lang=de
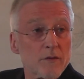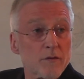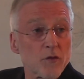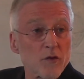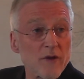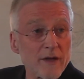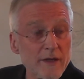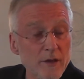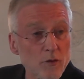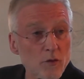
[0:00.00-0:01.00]
zur
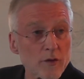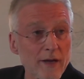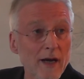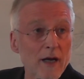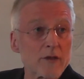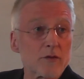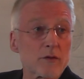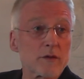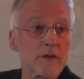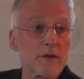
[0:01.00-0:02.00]
Sanierung und
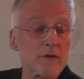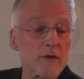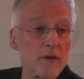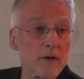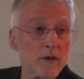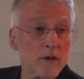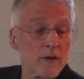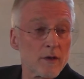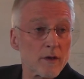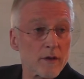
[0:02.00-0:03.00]
Erhaltung dieser,
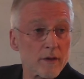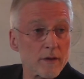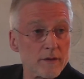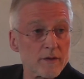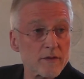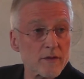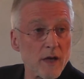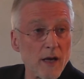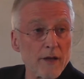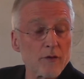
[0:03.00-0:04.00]
dieses
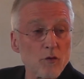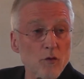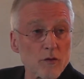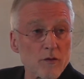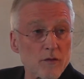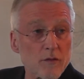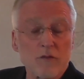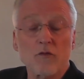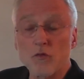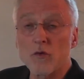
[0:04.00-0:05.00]
Kleinods
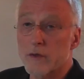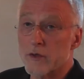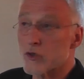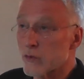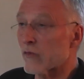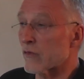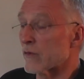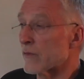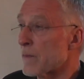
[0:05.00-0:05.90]
zu unterstützen.